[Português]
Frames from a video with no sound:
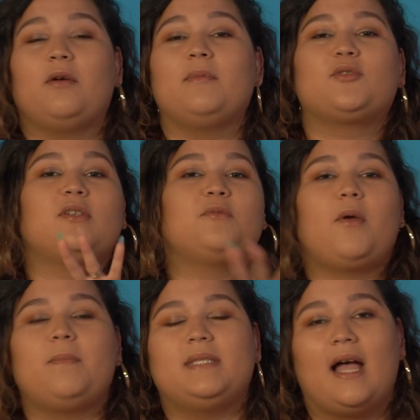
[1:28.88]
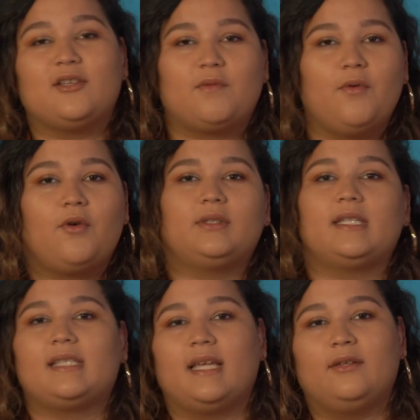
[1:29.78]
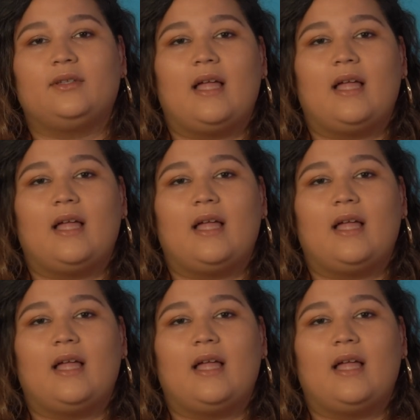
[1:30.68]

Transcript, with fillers: e tem umas coisas meio bizarras que vão acontecendo e